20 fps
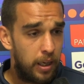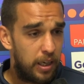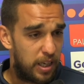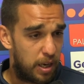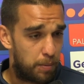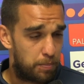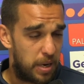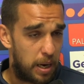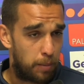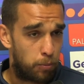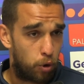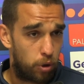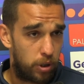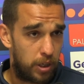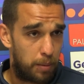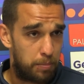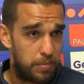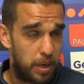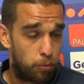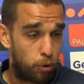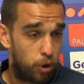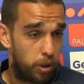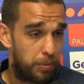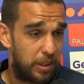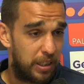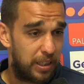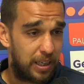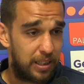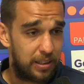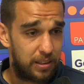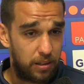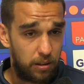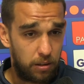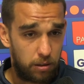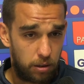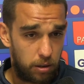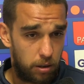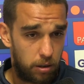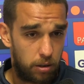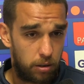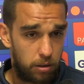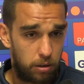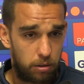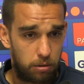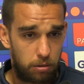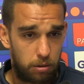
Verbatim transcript: li abbiamo, li abbiamo limitati, eh,